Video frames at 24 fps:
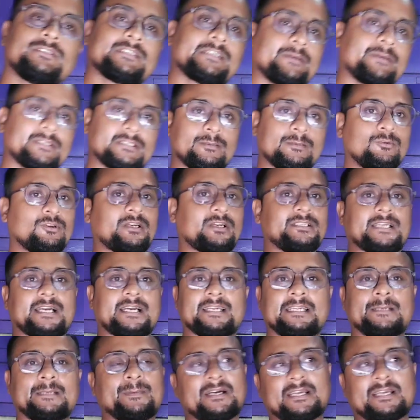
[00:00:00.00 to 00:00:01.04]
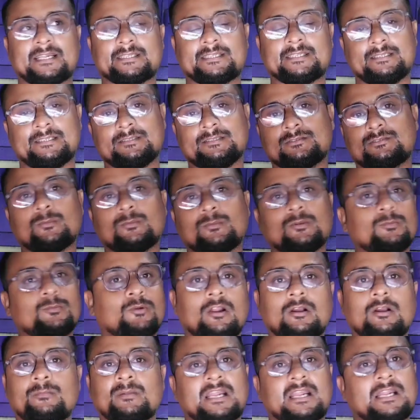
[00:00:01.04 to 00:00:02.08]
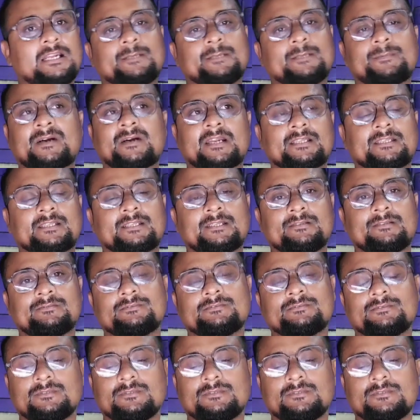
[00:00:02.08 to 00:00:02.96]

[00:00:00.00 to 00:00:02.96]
जिसकी वजह से हम लोग कोई जा नहीं पा रहे थे तो हम लोग ब्लॉग बना नहीं पा रहे थे